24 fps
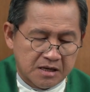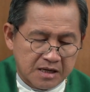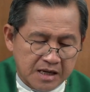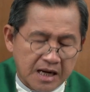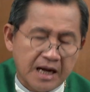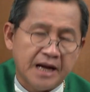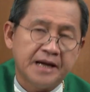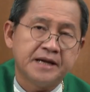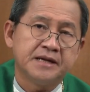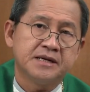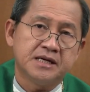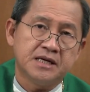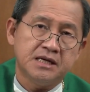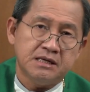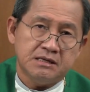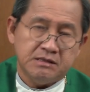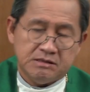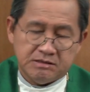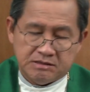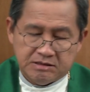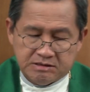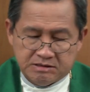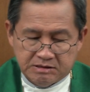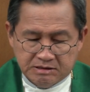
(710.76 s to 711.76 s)
ใครนะ
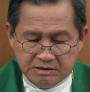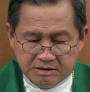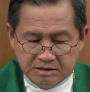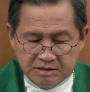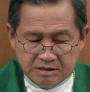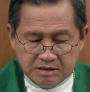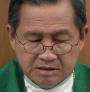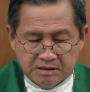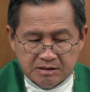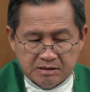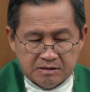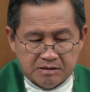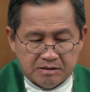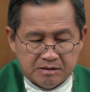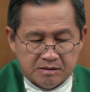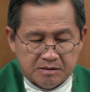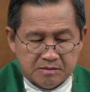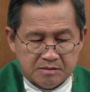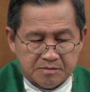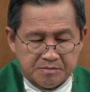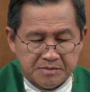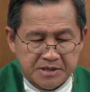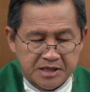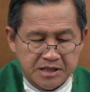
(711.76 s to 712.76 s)

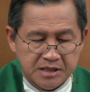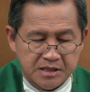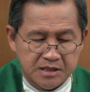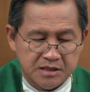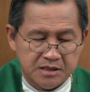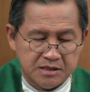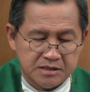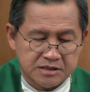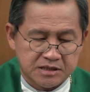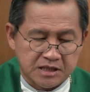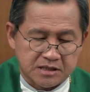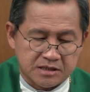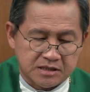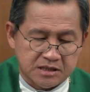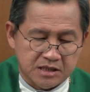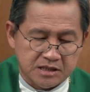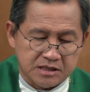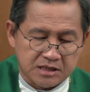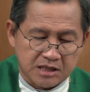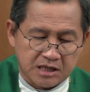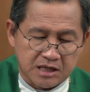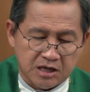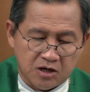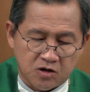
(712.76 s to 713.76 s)
มีสิทธิ์ที่
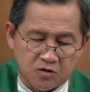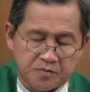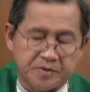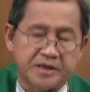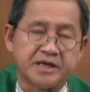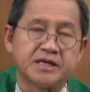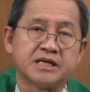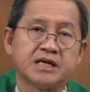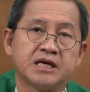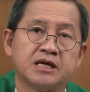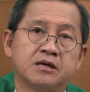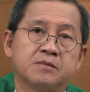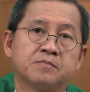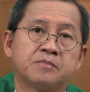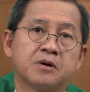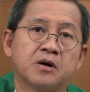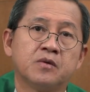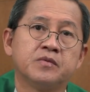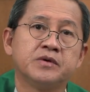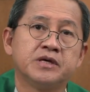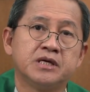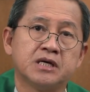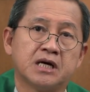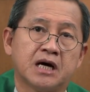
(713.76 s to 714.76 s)
จะเข้าไปในพระ
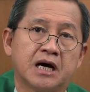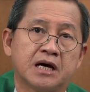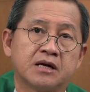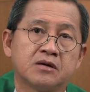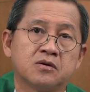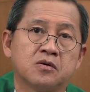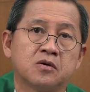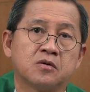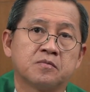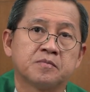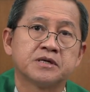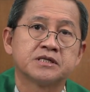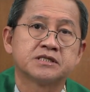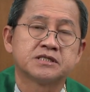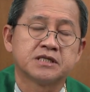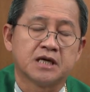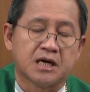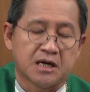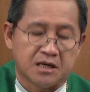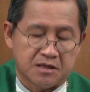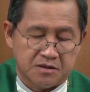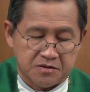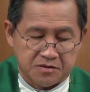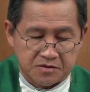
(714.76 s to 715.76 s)
วิหารของพระ
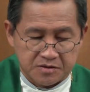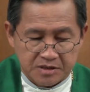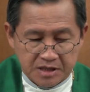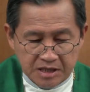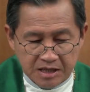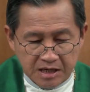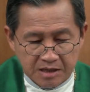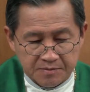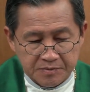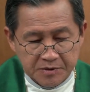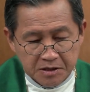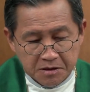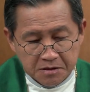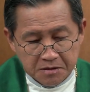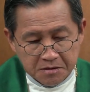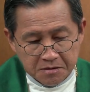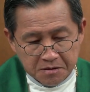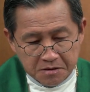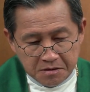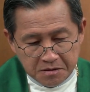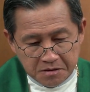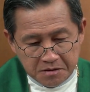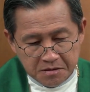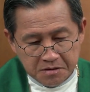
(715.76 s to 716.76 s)
เจ้านะครับ
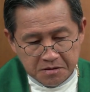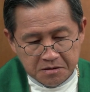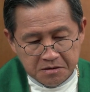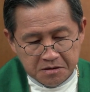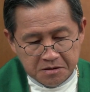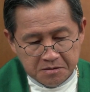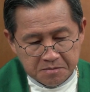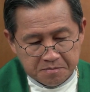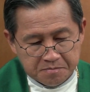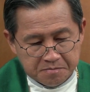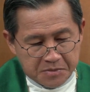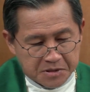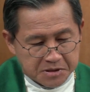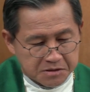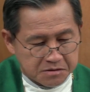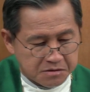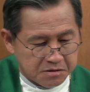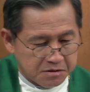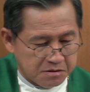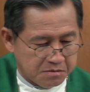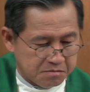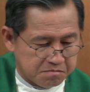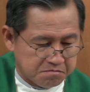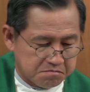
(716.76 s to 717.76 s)
เออมัน
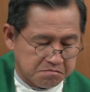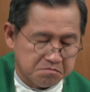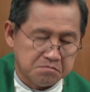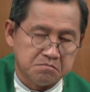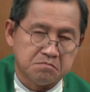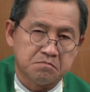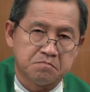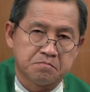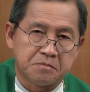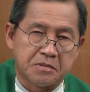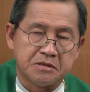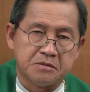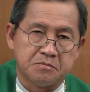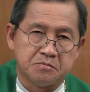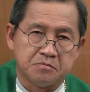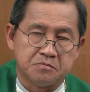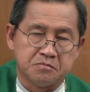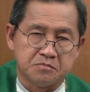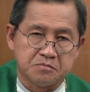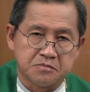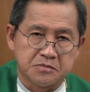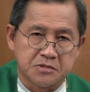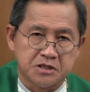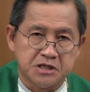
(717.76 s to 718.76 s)
ก็เป็น
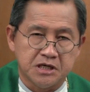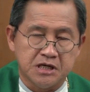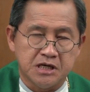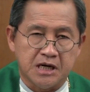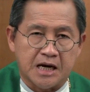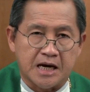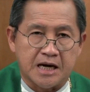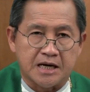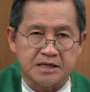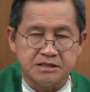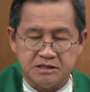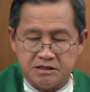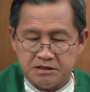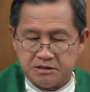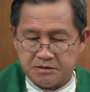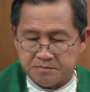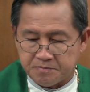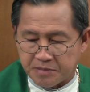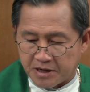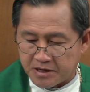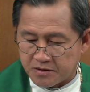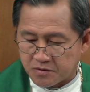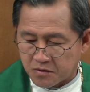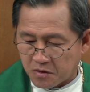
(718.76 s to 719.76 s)
เนื้อหาที่
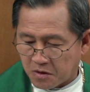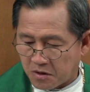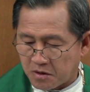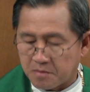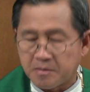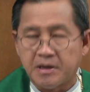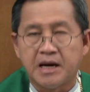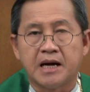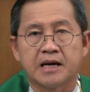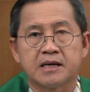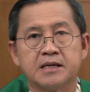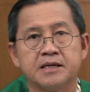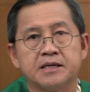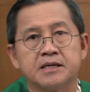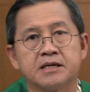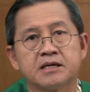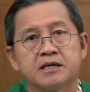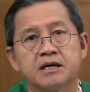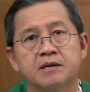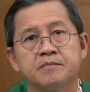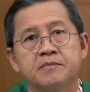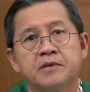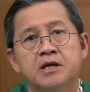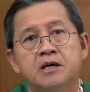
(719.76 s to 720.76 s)
ไพเราะมากเลย
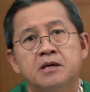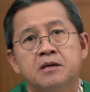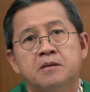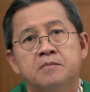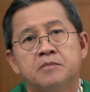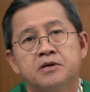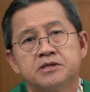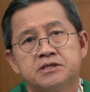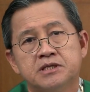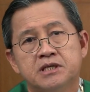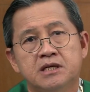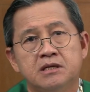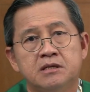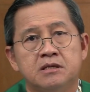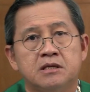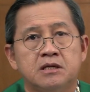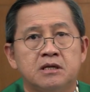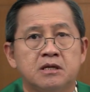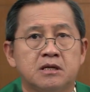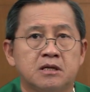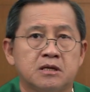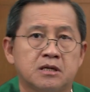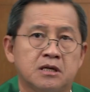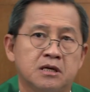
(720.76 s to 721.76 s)
นะครับ เพราะฉะนั้น
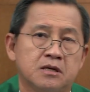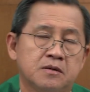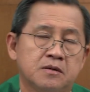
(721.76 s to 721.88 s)
ใน